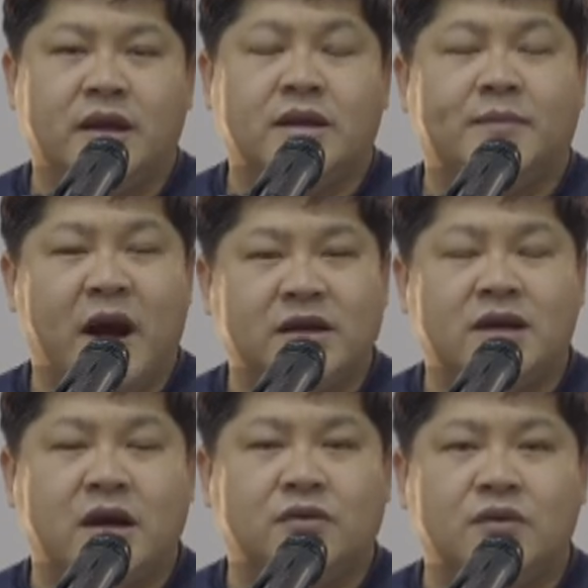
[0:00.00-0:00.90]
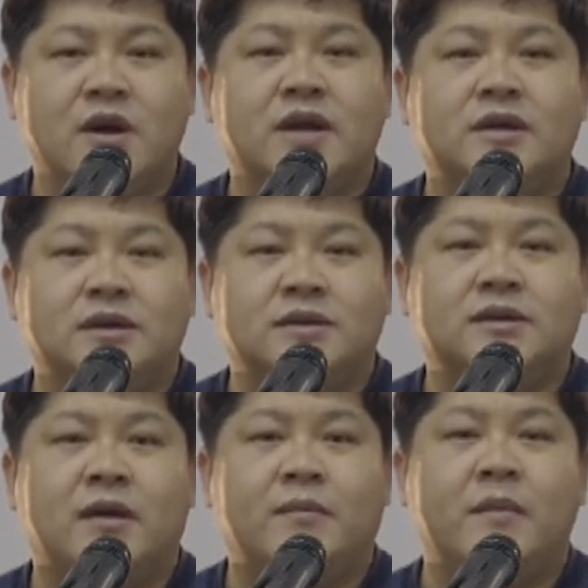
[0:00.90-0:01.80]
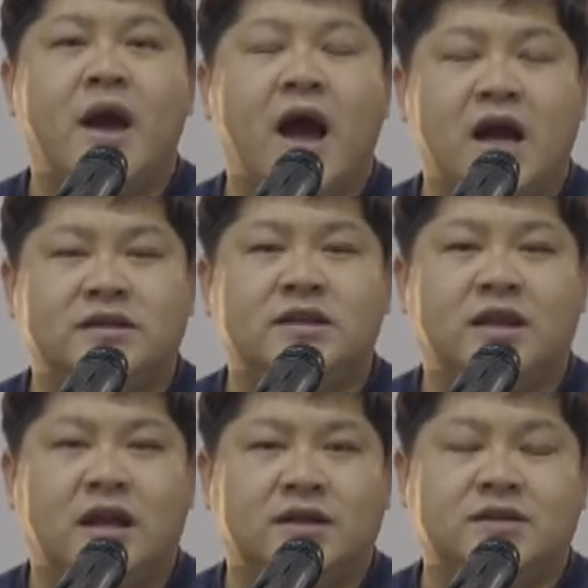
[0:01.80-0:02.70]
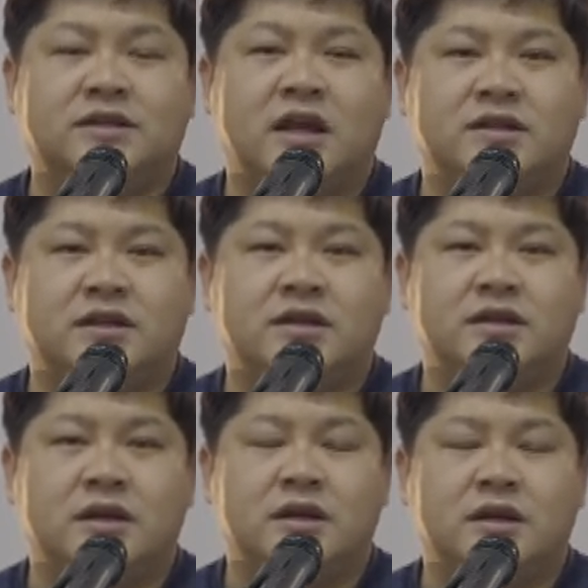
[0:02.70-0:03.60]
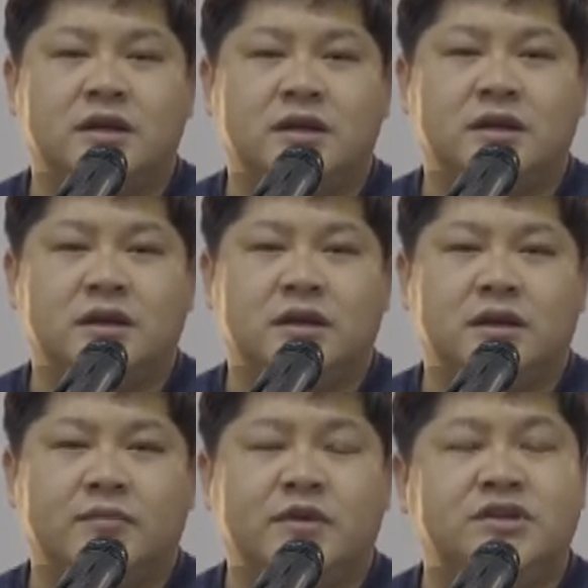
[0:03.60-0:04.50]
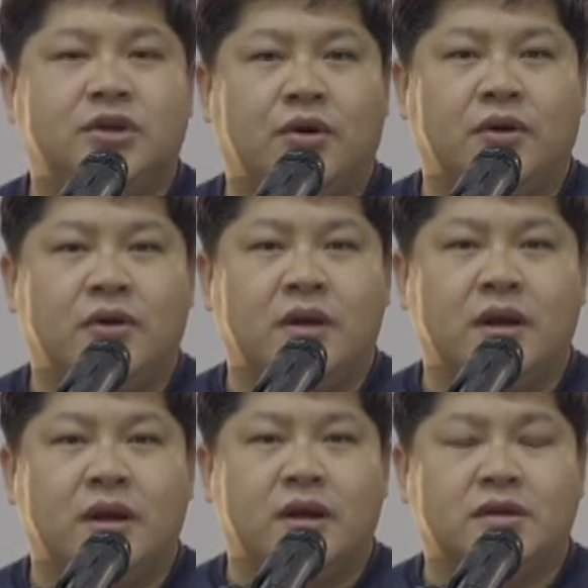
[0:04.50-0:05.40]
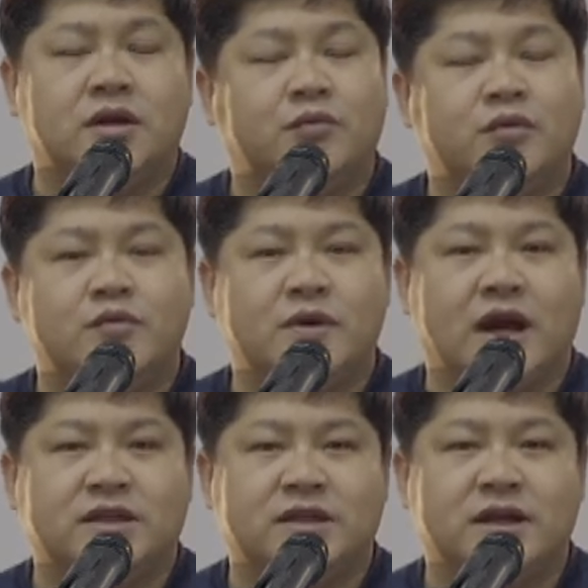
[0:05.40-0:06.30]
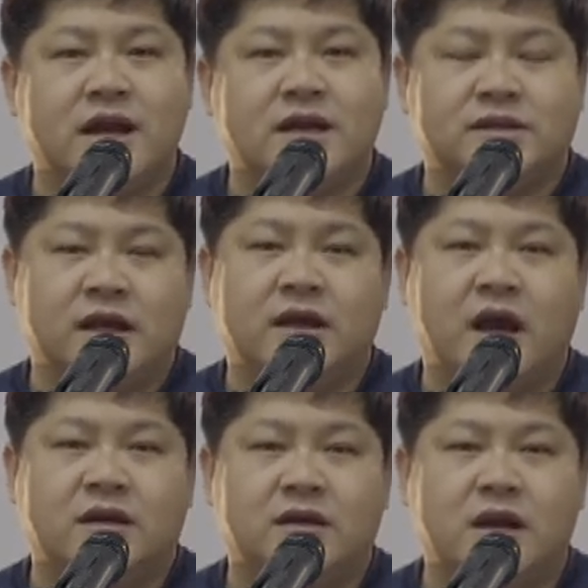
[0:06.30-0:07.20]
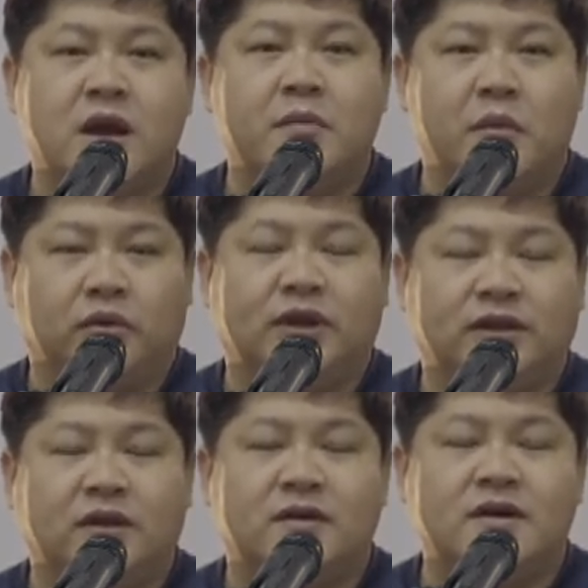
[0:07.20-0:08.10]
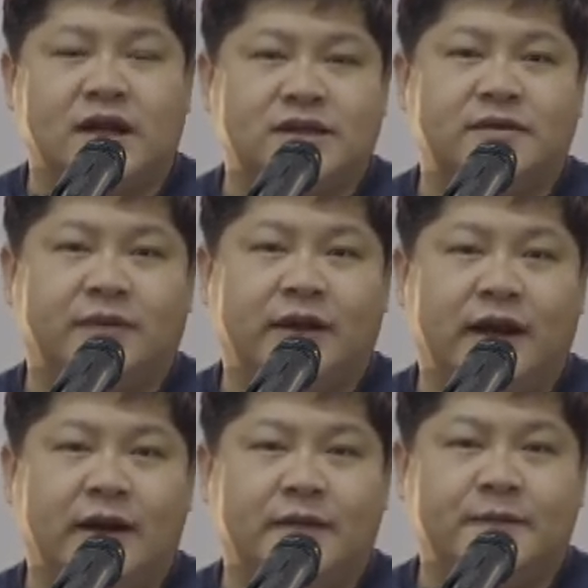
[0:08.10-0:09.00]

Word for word: 반응하고 응답하신다는 그 사실을 미처 그 부분까지 생각을 못했던 것 같습니다.